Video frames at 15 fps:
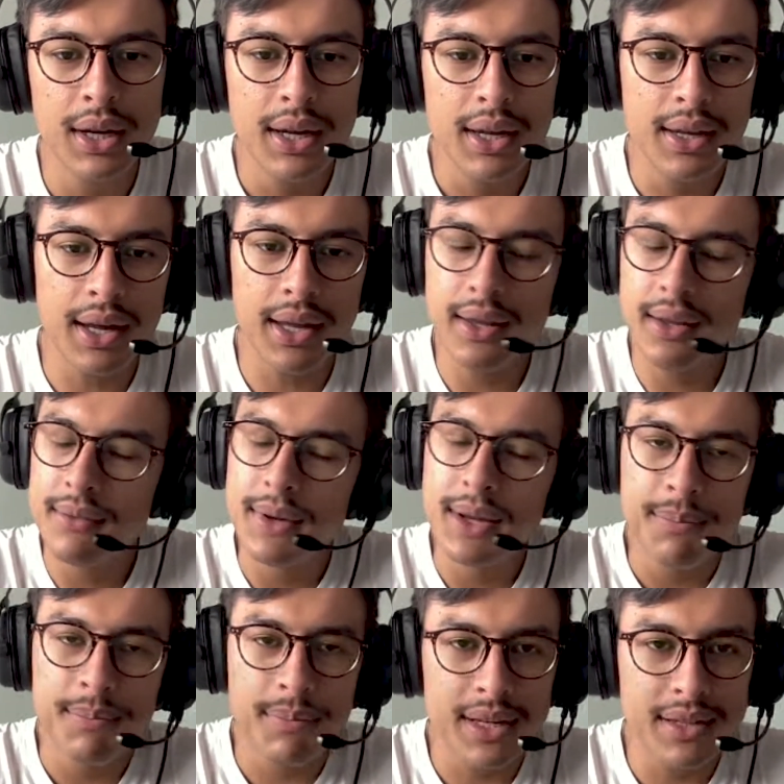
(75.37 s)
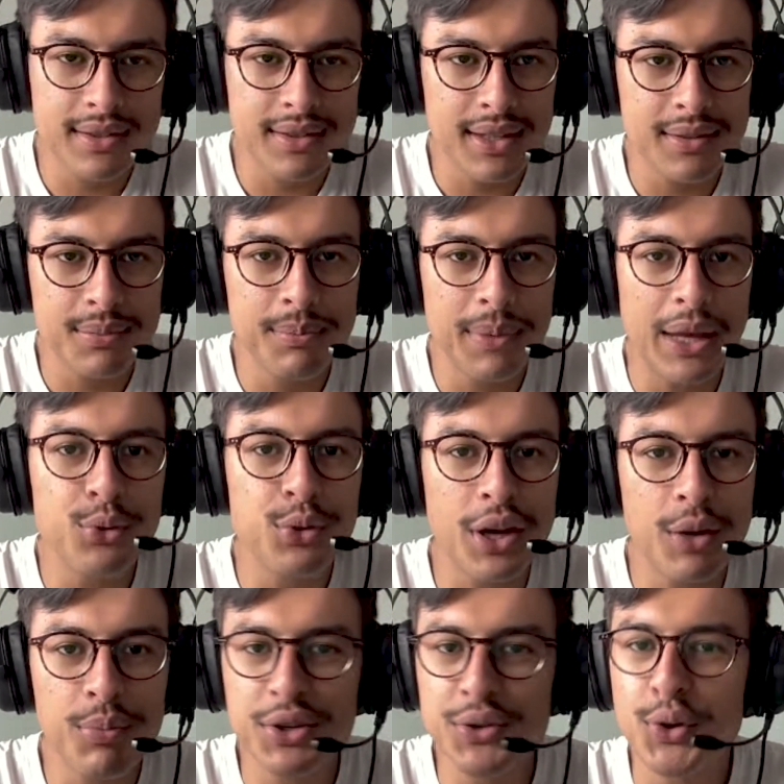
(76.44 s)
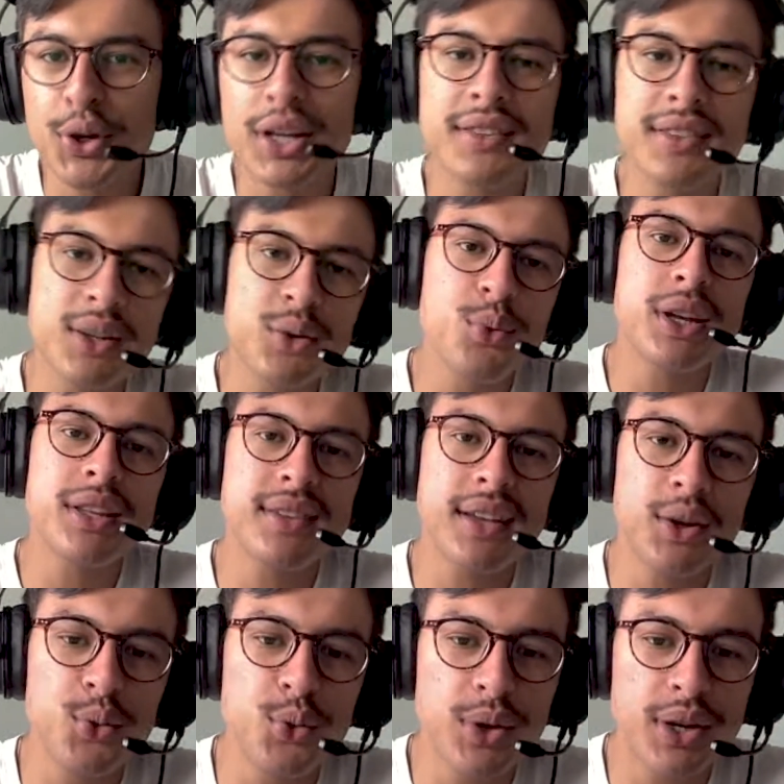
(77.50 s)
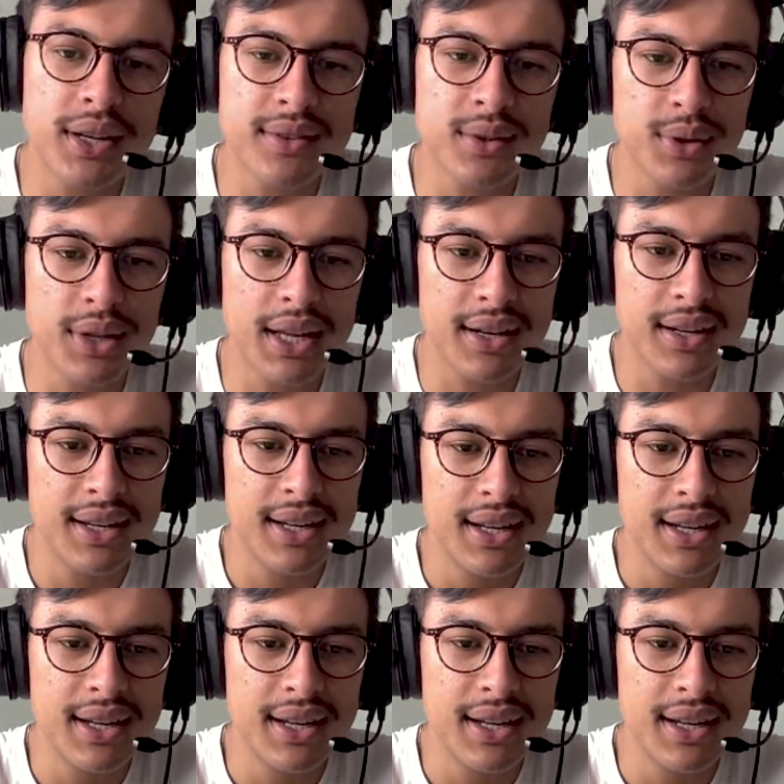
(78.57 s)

E aí, mas nesse meio tempo a advocacia nunca saiu do coração dela.